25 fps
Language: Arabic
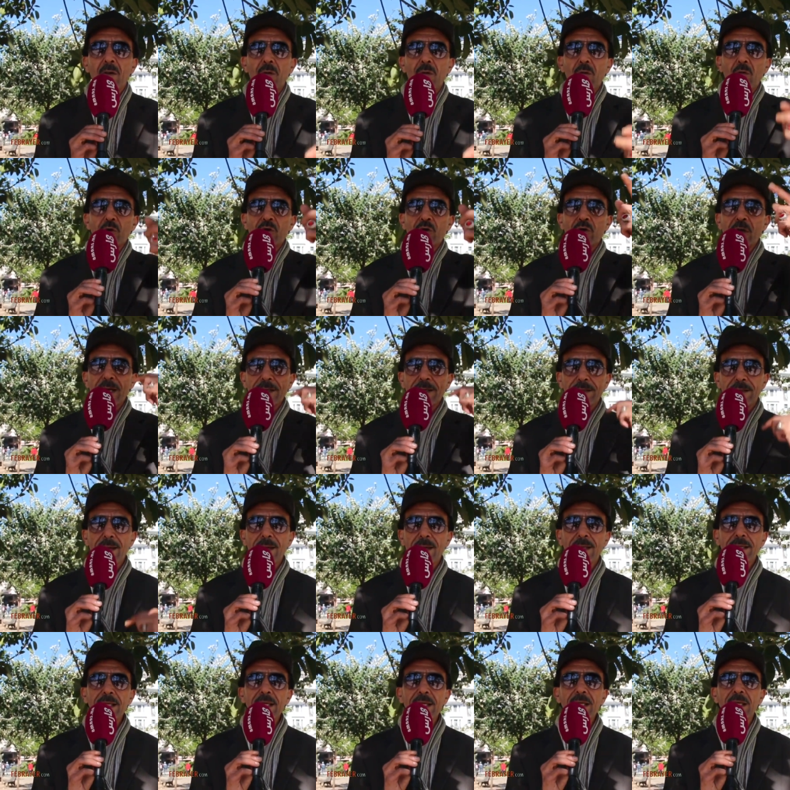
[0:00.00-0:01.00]
وجات
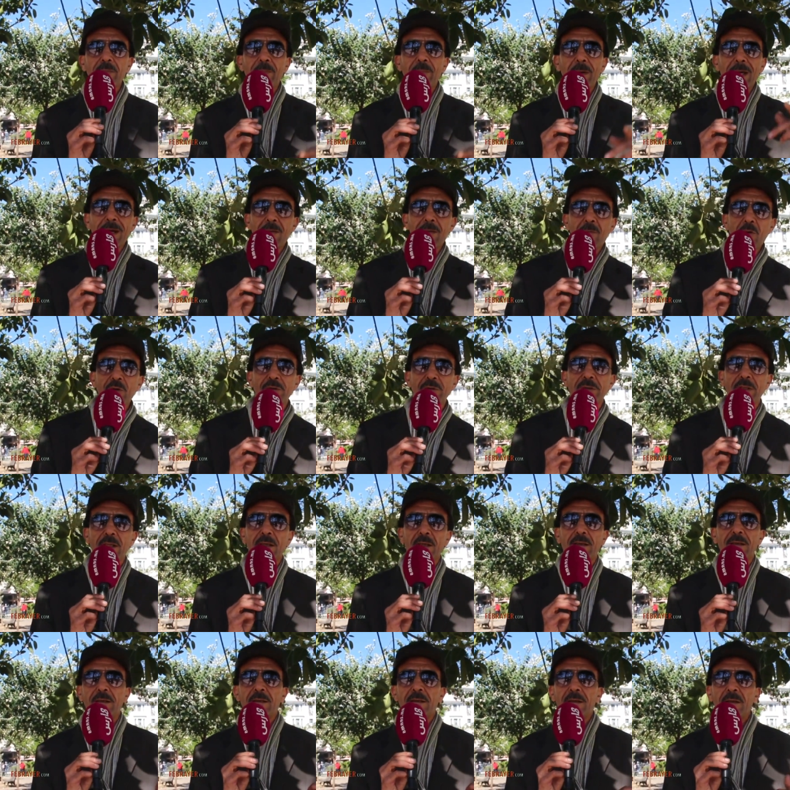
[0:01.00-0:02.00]
قالت لك
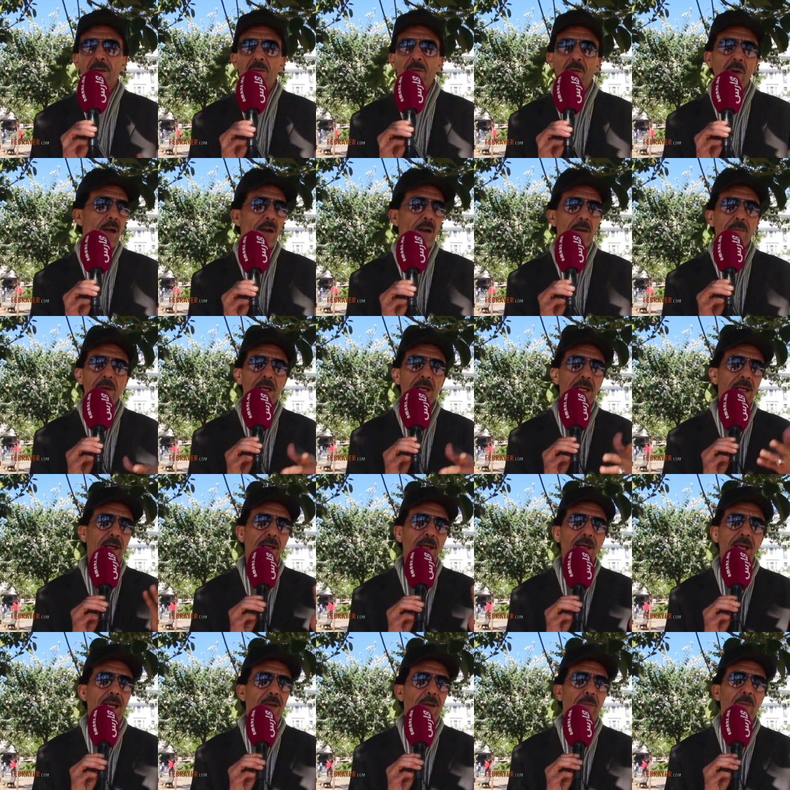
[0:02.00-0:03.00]
بالمدن وملي
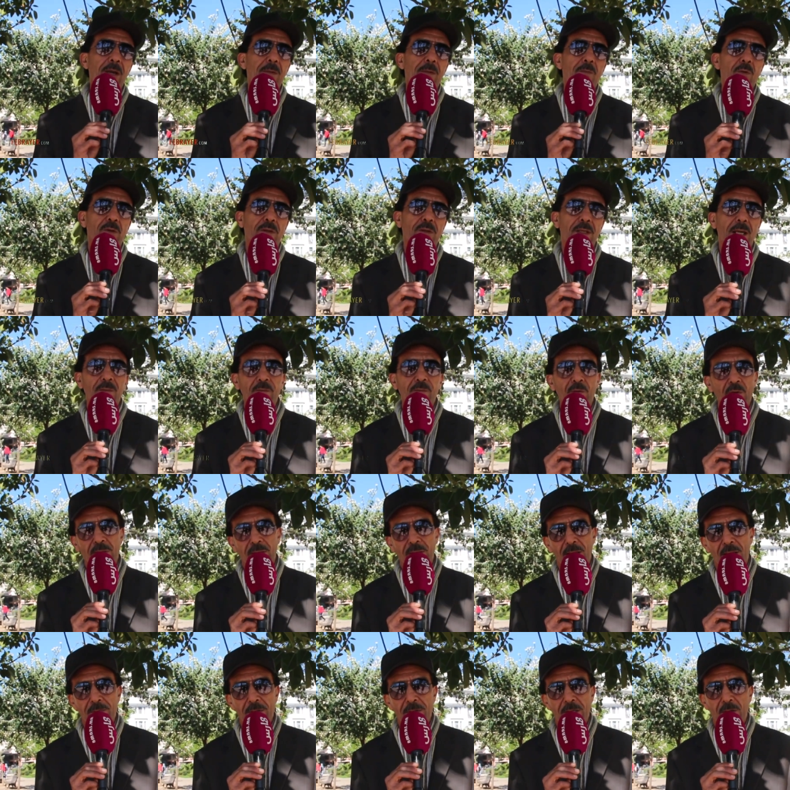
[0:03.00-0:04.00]
خلاك بالمدن
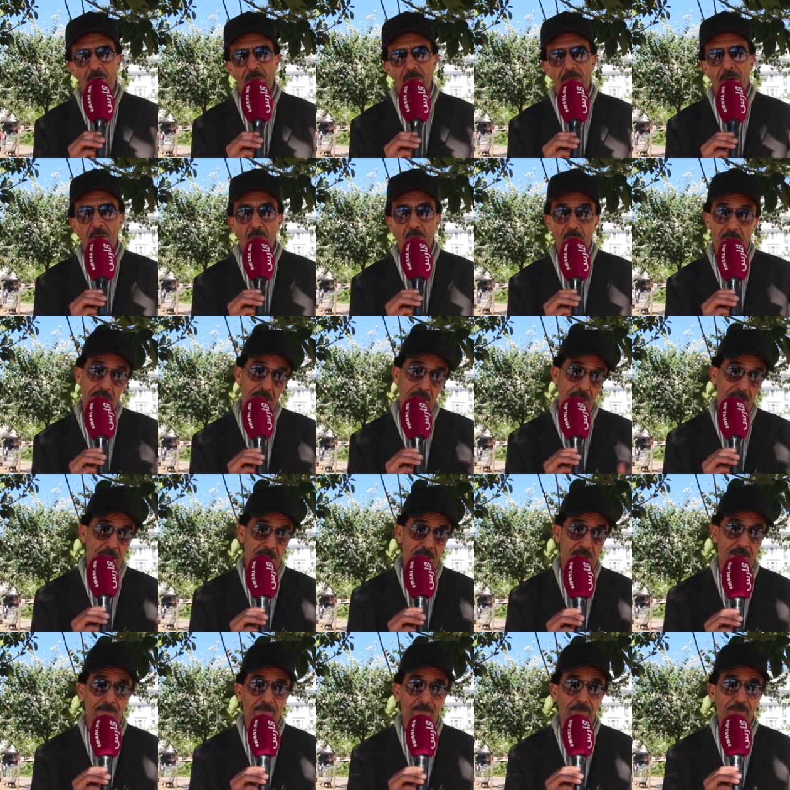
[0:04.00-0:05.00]

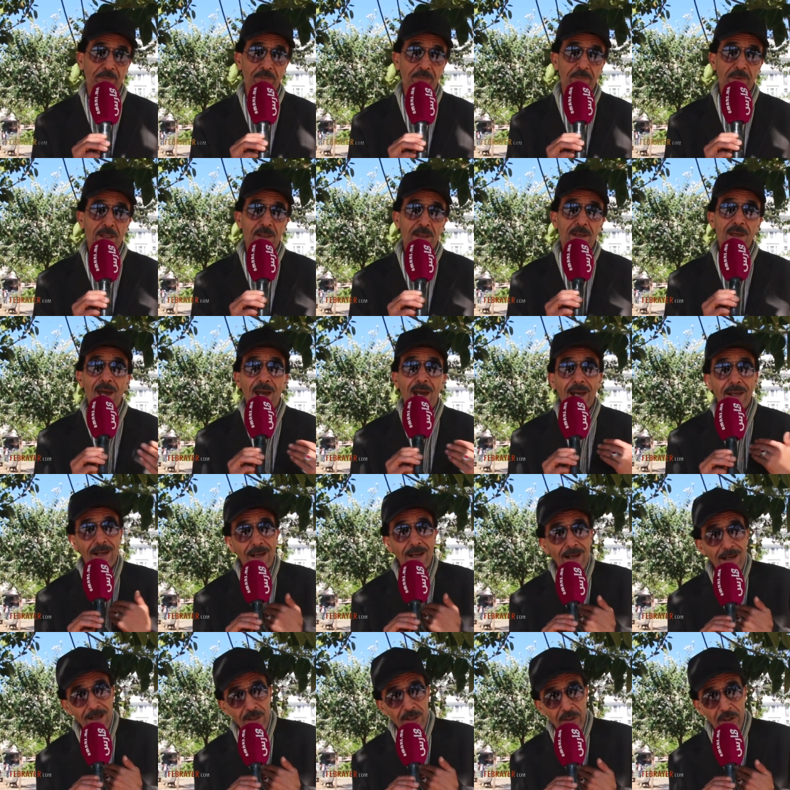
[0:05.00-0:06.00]
1994 انا
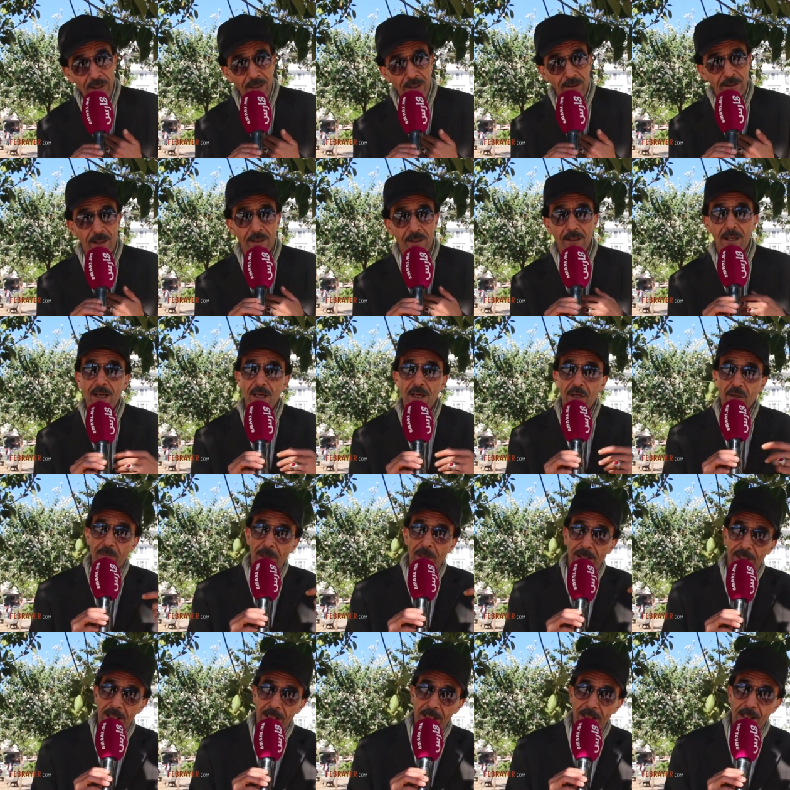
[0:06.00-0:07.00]
اللي جيت انا اللي
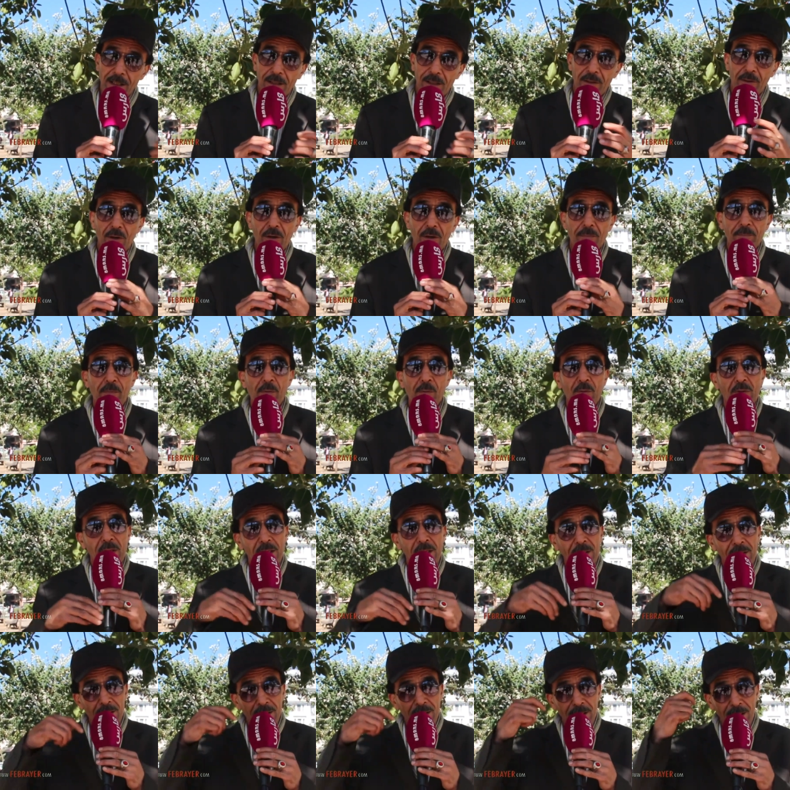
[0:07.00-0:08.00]
جمعت لك الجروب
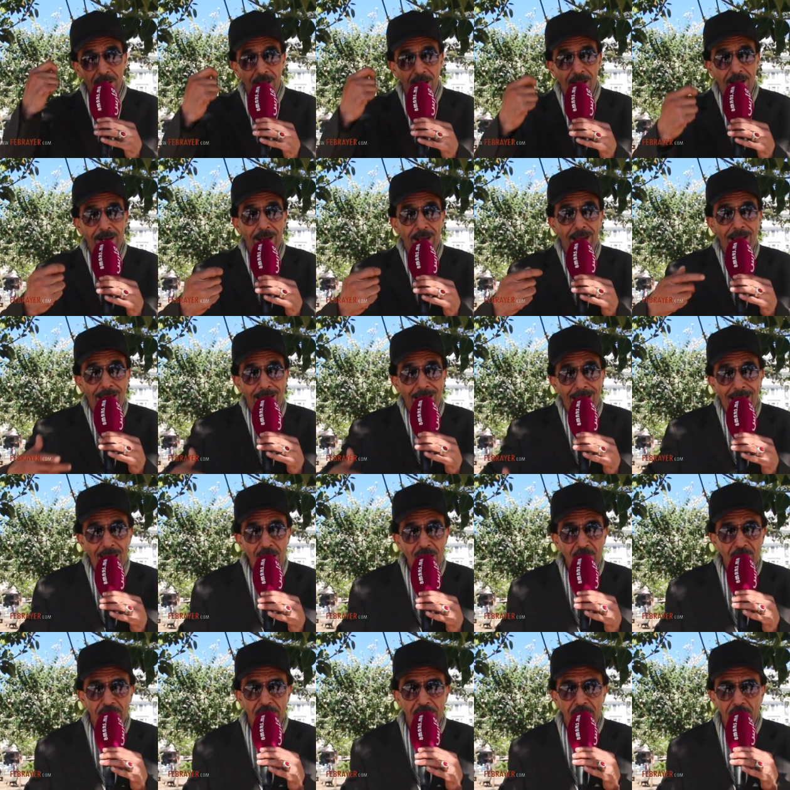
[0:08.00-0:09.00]
ودرت لك انا
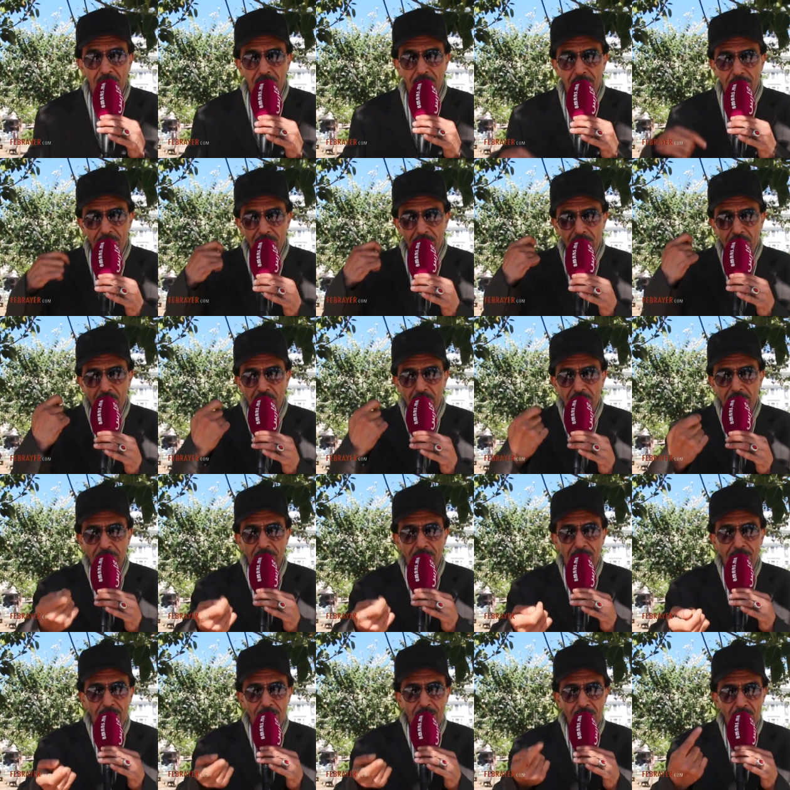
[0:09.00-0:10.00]
1000 درهم من
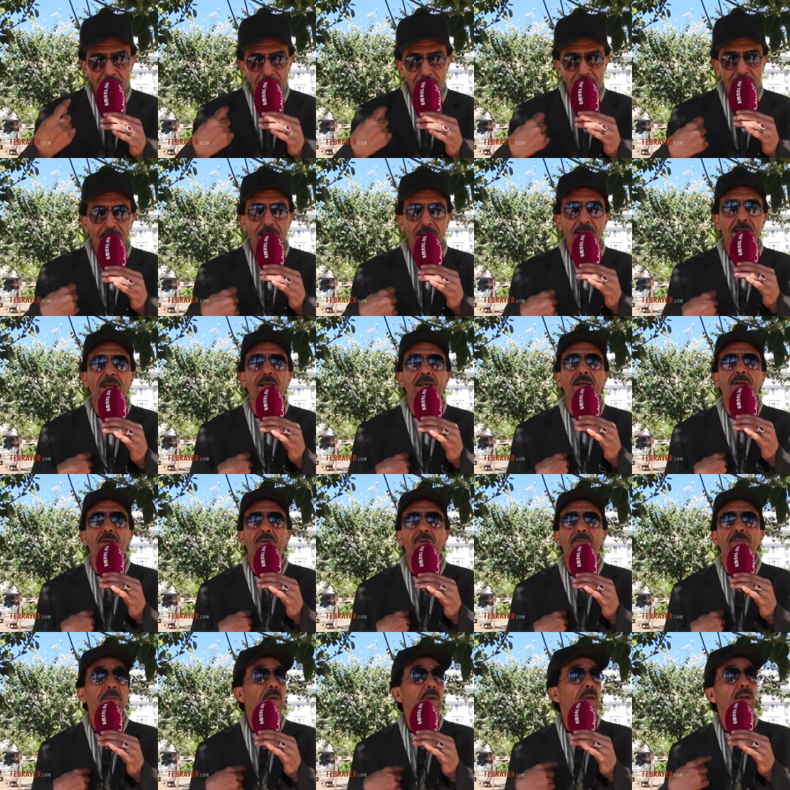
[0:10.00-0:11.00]
جيبي انا اللي جمعت لك
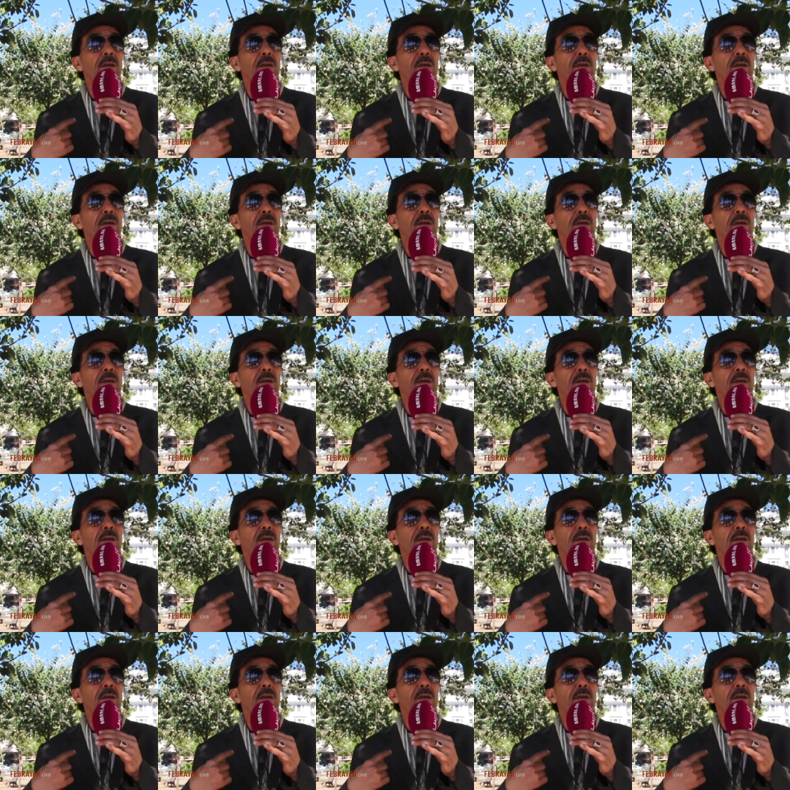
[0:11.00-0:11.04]
الجروب